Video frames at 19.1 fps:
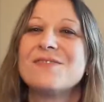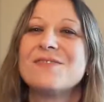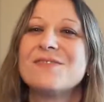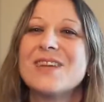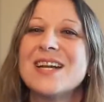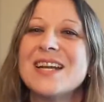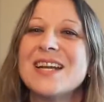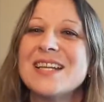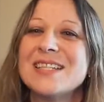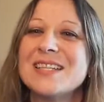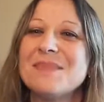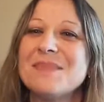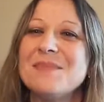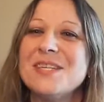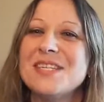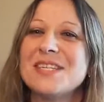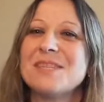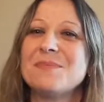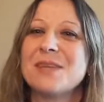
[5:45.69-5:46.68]
Voilà les
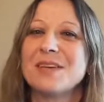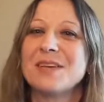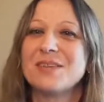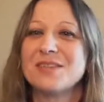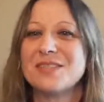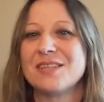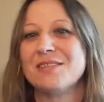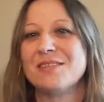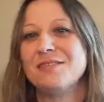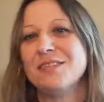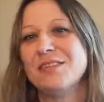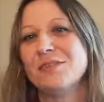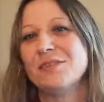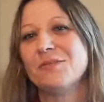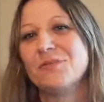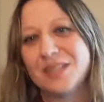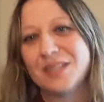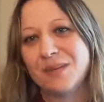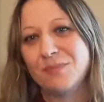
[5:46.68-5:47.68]
amis, j'espère que cette vidéo
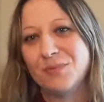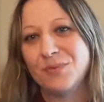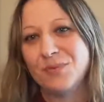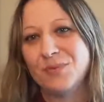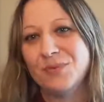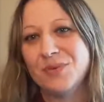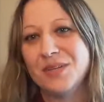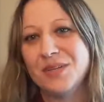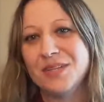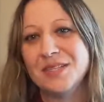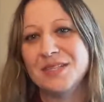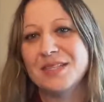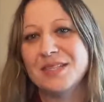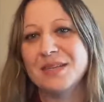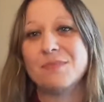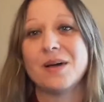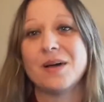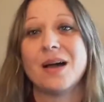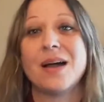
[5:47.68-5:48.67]
vous a plu.
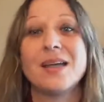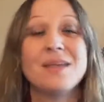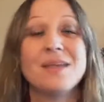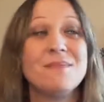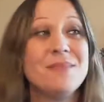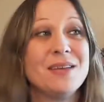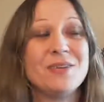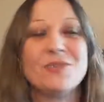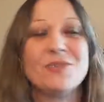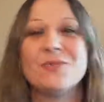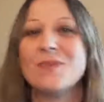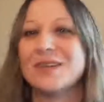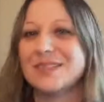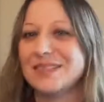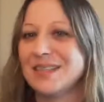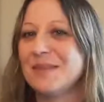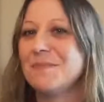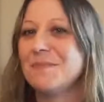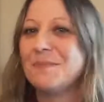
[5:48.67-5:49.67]
N'hésitez pas à aimer,
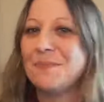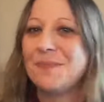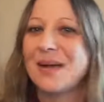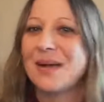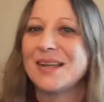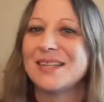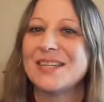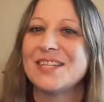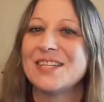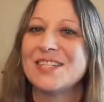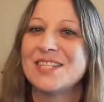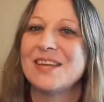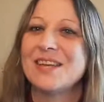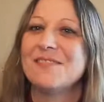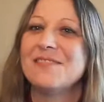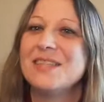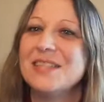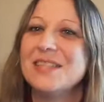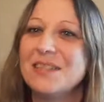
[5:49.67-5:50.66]
commenter, partager
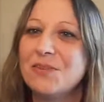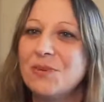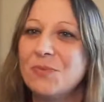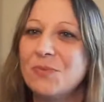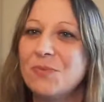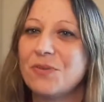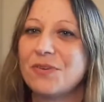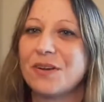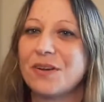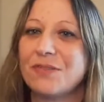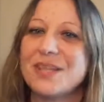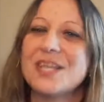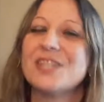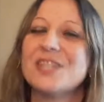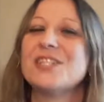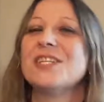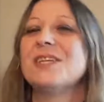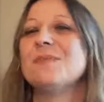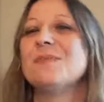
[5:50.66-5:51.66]
la vidéo pour faire
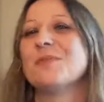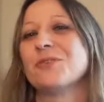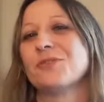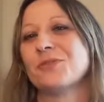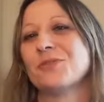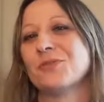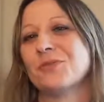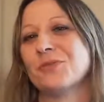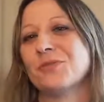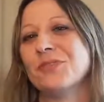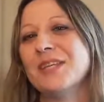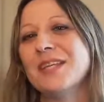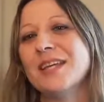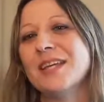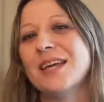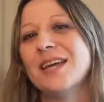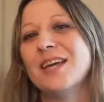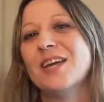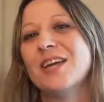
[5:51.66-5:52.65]
voyager les planches de
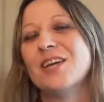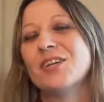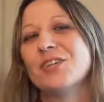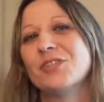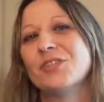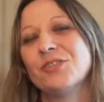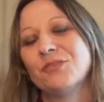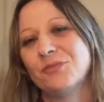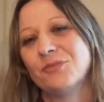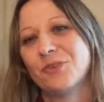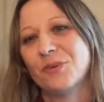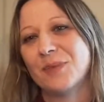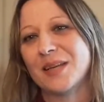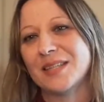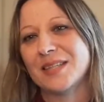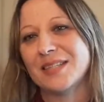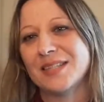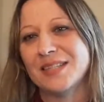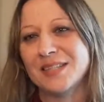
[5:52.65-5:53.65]
Sophie. Je vous
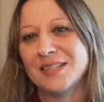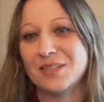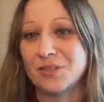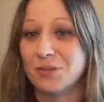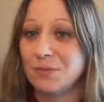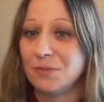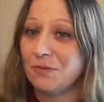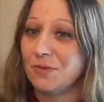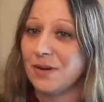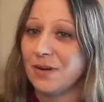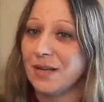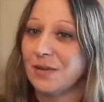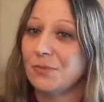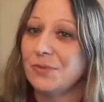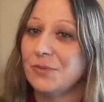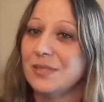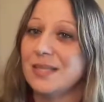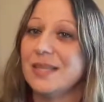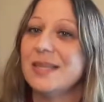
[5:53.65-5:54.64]
remercie de m'avoir
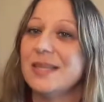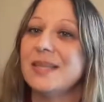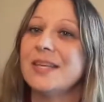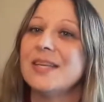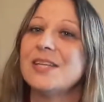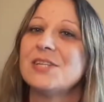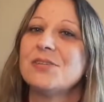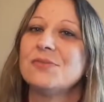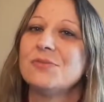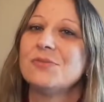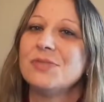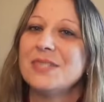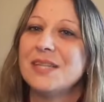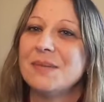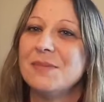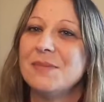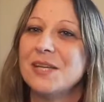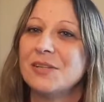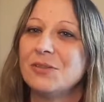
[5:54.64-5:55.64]
écouté et je vous dis
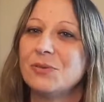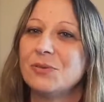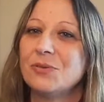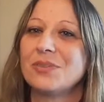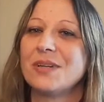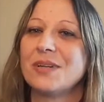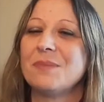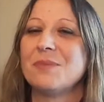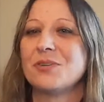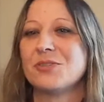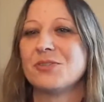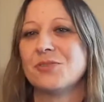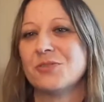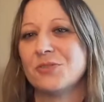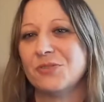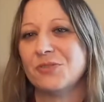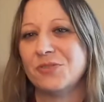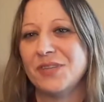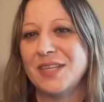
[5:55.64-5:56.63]
à bientôt sur les planches de
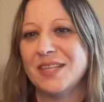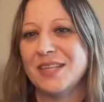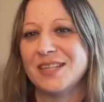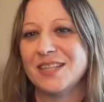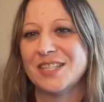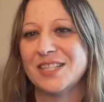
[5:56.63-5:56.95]
Sophie.